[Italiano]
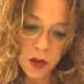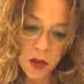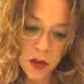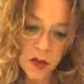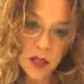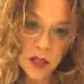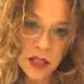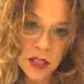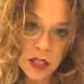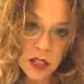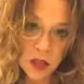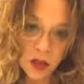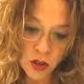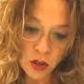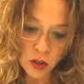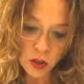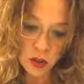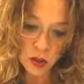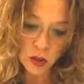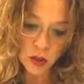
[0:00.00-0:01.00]
Così di
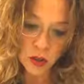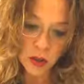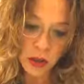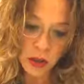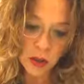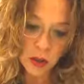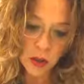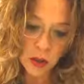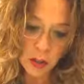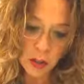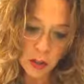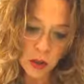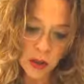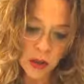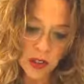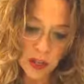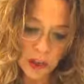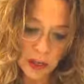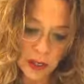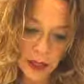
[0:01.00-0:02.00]
giorno è un
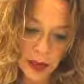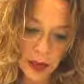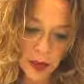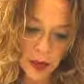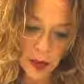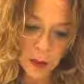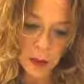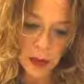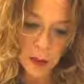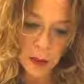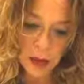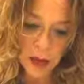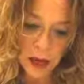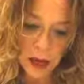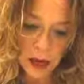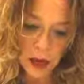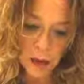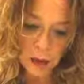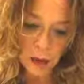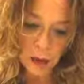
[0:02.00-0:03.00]
reporter precario e mal
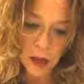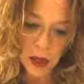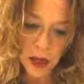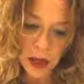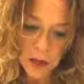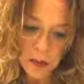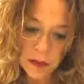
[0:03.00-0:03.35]
pagato,